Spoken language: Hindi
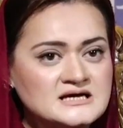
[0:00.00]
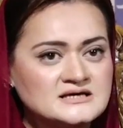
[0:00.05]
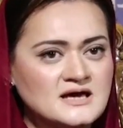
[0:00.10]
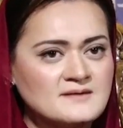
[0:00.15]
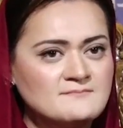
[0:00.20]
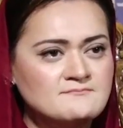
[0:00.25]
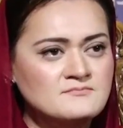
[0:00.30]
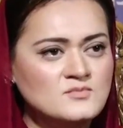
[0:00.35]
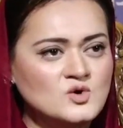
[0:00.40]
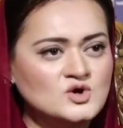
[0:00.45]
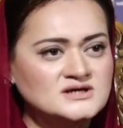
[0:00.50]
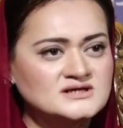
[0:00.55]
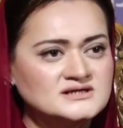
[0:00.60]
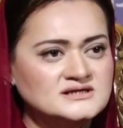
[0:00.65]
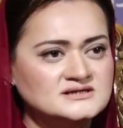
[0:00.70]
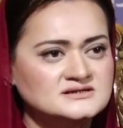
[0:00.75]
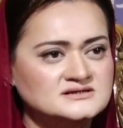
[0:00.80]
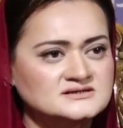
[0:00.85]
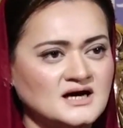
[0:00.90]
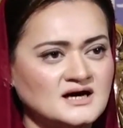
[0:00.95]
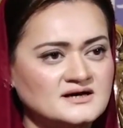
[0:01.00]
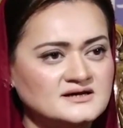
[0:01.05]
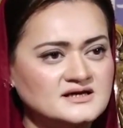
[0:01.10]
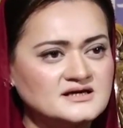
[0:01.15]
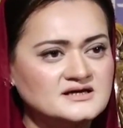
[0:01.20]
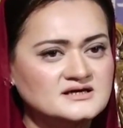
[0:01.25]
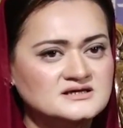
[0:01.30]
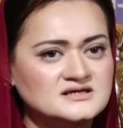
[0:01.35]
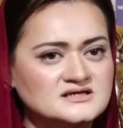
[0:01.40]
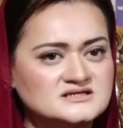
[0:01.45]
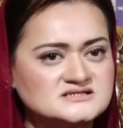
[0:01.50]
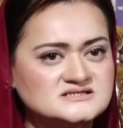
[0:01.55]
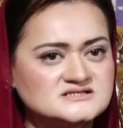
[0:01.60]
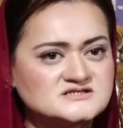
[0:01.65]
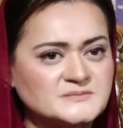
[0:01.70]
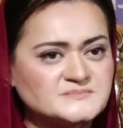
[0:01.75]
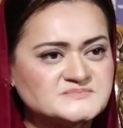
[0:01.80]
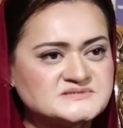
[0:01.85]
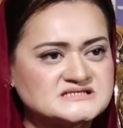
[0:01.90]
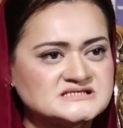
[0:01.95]
कि मुल्क की तारीख की
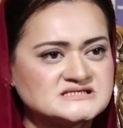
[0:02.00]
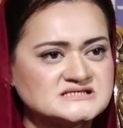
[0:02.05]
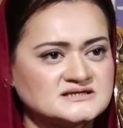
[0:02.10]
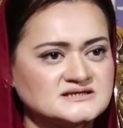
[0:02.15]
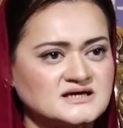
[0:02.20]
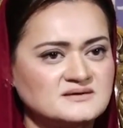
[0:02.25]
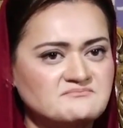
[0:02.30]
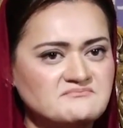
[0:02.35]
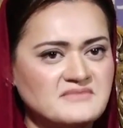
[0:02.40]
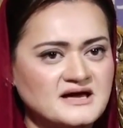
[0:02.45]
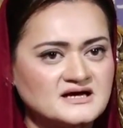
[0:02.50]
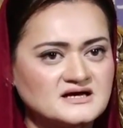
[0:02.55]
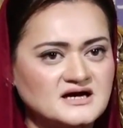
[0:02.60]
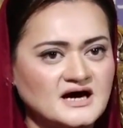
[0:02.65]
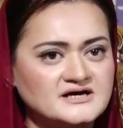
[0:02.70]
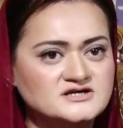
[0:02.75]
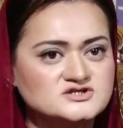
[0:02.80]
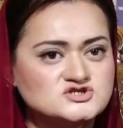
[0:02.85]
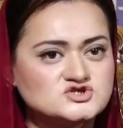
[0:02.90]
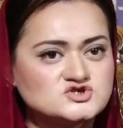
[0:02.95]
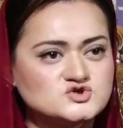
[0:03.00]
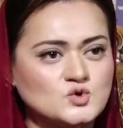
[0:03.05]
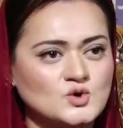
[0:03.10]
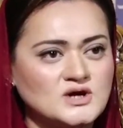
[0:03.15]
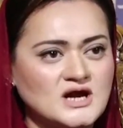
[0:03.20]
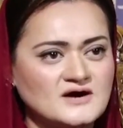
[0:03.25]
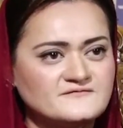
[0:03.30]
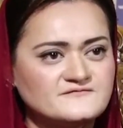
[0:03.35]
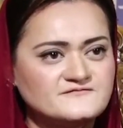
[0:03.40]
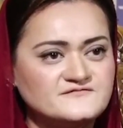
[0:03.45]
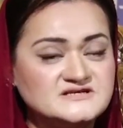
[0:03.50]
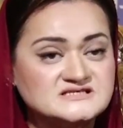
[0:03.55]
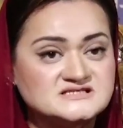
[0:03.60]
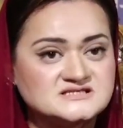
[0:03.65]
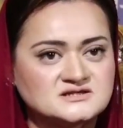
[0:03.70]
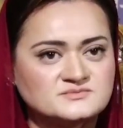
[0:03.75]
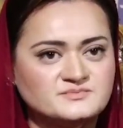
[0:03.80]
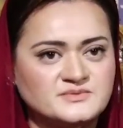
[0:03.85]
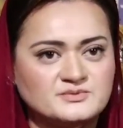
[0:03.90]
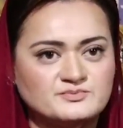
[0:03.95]
सबसे ज़्यादा महंगाई 16
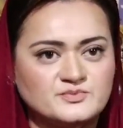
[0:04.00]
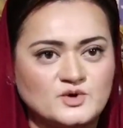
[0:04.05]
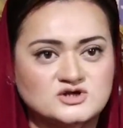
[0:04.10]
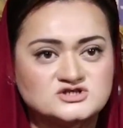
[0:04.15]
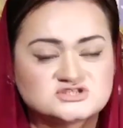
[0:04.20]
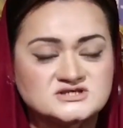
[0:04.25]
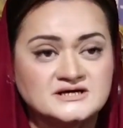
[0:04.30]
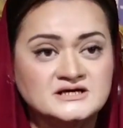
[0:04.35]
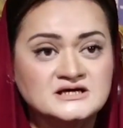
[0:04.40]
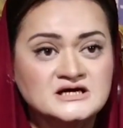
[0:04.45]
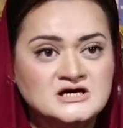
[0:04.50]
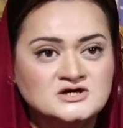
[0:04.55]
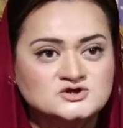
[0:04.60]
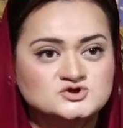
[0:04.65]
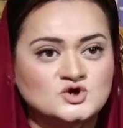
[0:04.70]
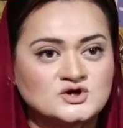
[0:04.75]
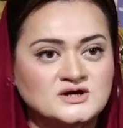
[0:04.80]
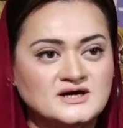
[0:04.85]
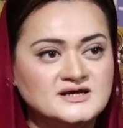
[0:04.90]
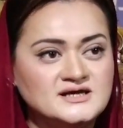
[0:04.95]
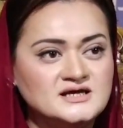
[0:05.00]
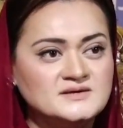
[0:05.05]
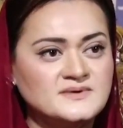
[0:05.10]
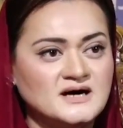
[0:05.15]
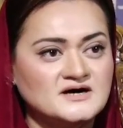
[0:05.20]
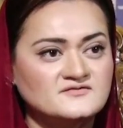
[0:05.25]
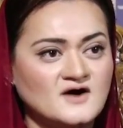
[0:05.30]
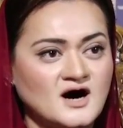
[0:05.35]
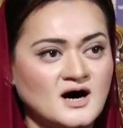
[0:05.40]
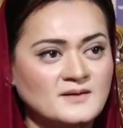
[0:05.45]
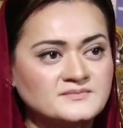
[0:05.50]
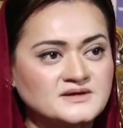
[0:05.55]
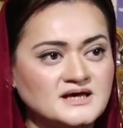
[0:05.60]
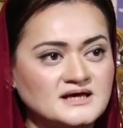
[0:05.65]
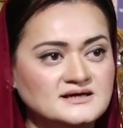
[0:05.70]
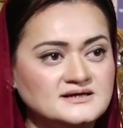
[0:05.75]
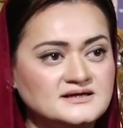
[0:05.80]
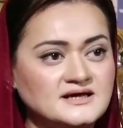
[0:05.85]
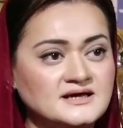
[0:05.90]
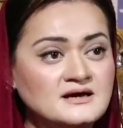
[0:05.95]
फ़ीसद पर पहुंच गई जो गरीब आवाम
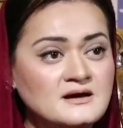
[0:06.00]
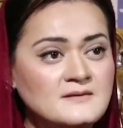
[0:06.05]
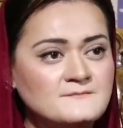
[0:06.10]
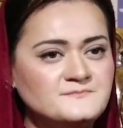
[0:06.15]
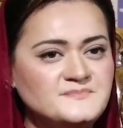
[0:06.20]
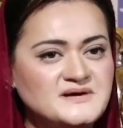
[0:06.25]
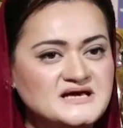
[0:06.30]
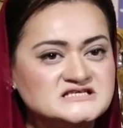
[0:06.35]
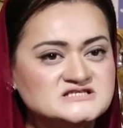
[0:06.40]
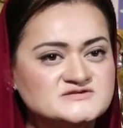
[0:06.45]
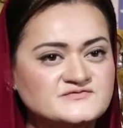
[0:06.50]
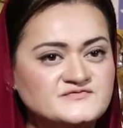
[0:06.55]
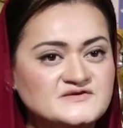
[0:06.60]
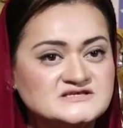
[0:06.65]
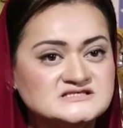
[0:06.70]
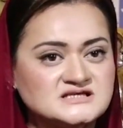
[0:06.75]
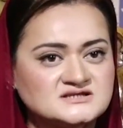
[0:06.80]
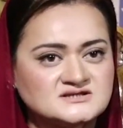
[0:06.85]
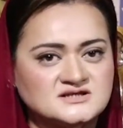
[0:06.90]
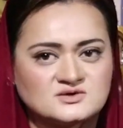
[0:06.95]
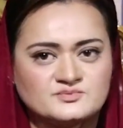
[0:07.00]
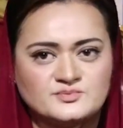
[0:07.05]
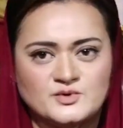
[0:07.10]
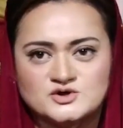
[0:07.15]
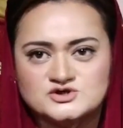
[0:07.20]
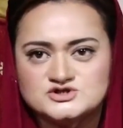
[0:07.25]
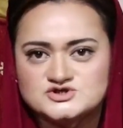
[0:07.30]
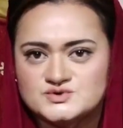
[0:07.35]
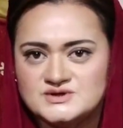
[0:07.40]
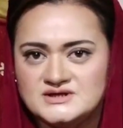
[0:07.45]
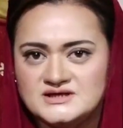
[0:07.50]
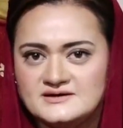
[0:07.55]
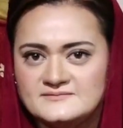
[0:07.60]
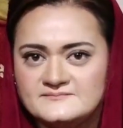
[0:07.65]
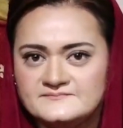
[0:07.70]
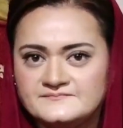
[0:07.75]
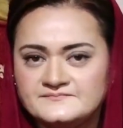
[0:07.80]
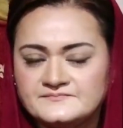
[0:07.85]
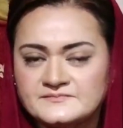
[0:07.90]
के लिए 20 फ़ीसद तक पहुंच चुकी है